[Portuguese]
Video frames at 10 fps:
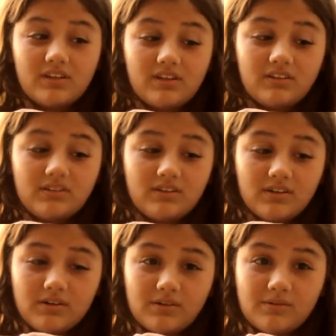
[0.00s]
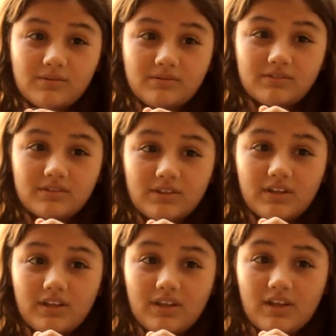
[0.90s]
Então,
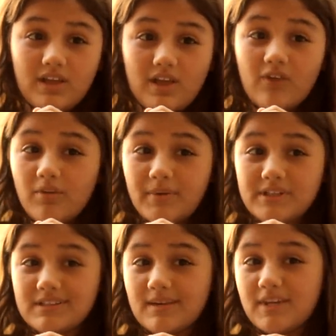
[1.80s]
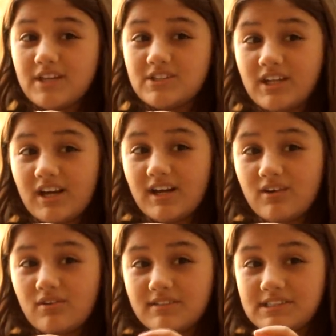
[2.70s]
eu vou precisar me
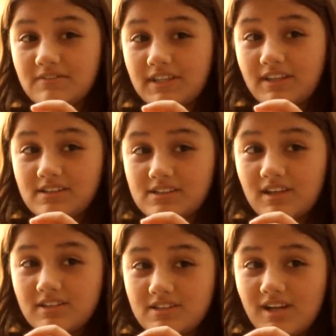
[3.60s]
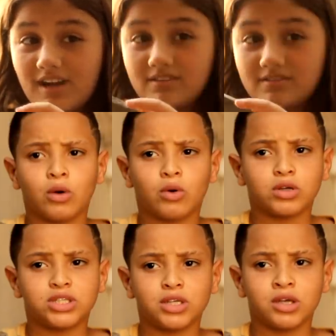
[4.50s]
retirar ou você vai ter que se retirar.
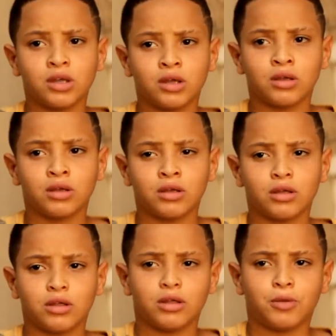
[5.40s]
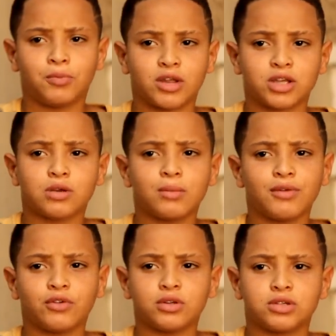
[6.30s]
Oxi! E por que sua mãe
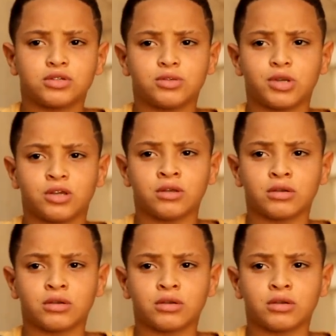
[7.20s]
falou isso de mim?